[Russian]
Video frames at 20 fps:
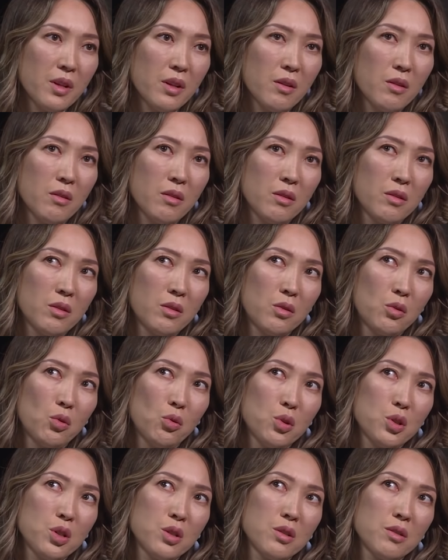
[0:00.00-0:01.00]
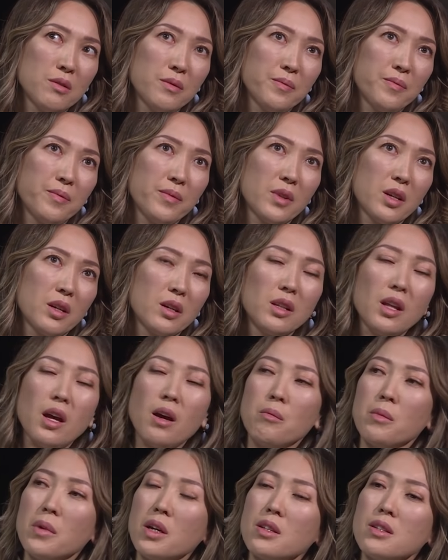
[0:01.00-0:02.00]
Э, то есть к
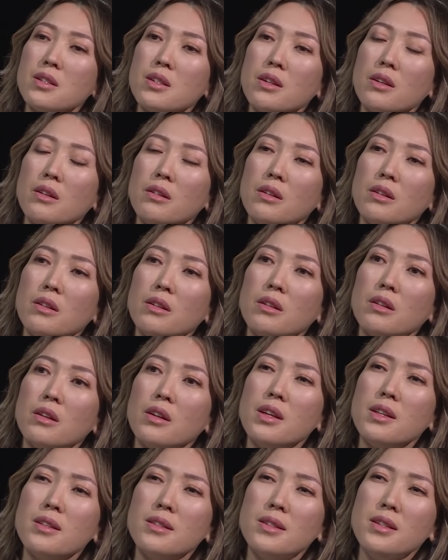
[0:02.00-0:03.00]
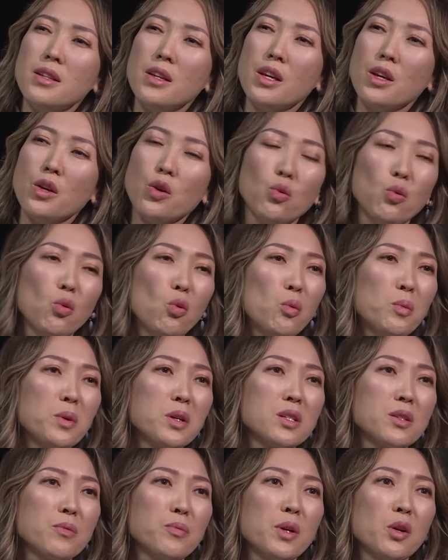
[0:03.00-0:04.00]
нам эти э, идеи и
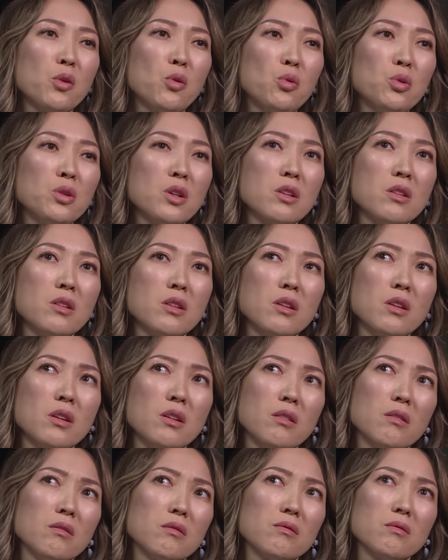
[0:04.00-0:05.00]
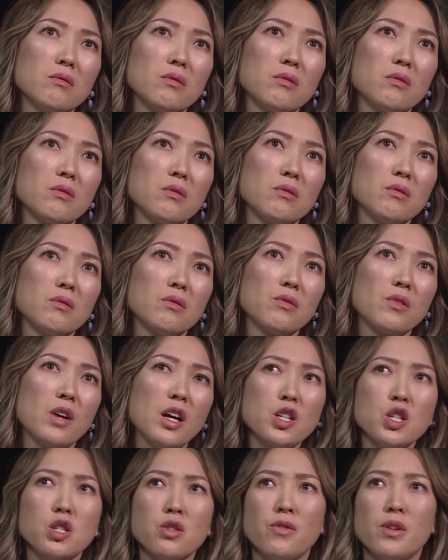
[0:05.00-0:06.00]
образы приходят не в
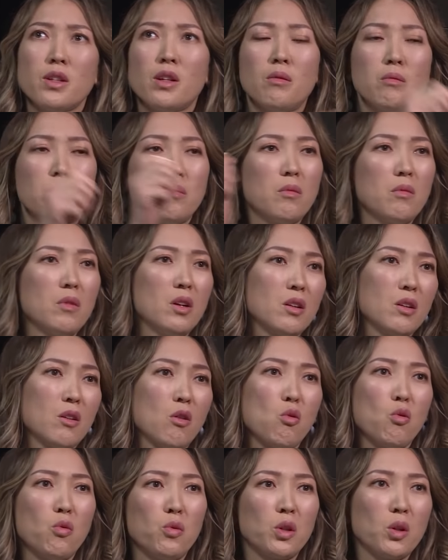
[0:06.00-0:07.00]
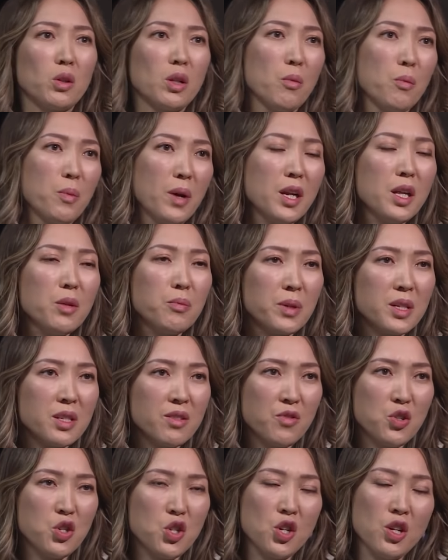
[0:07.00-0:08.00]
качестве там, какого-то там
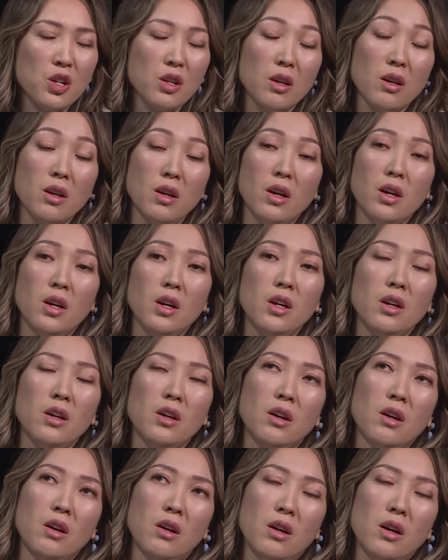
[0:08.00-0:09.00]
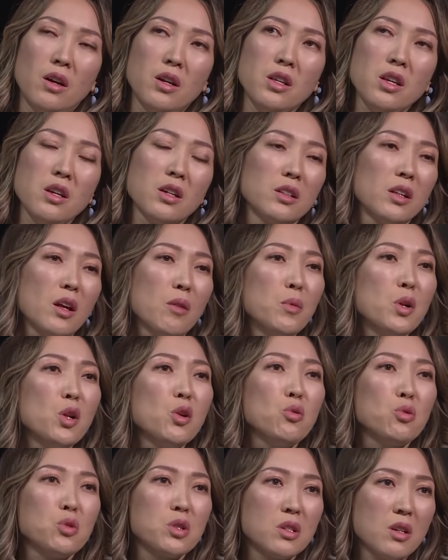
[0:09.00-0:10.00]
политпросвещения, они к нам
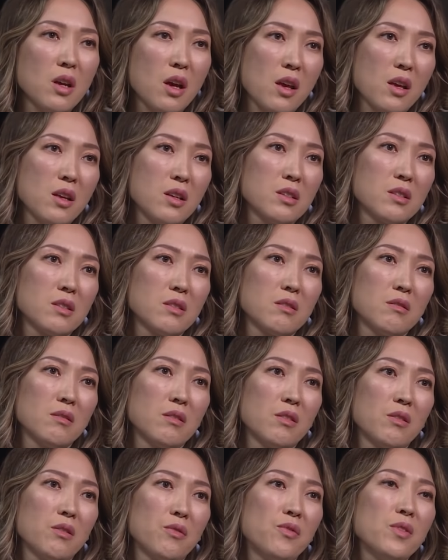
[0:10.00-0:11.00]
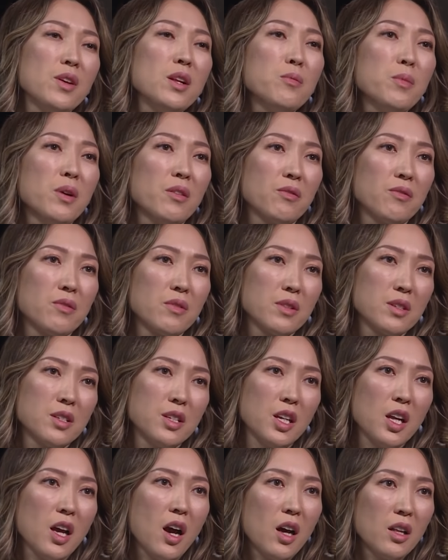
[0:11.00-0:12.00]
льются из э, фильмов,
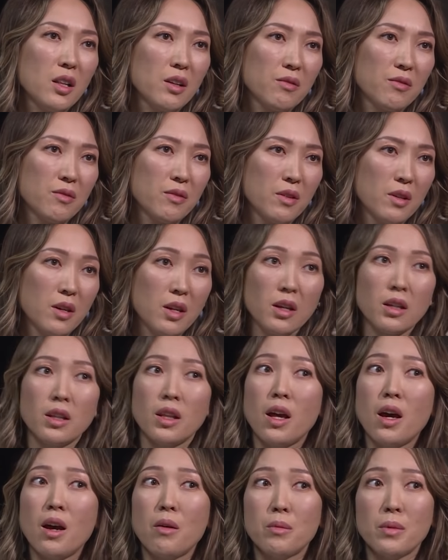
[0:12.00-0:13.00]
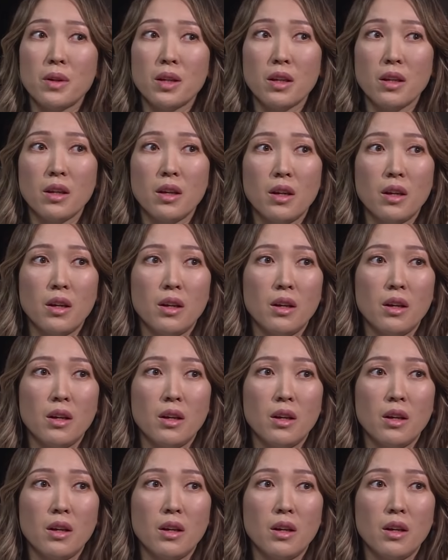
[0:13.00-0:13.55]
сериалов, рекламы,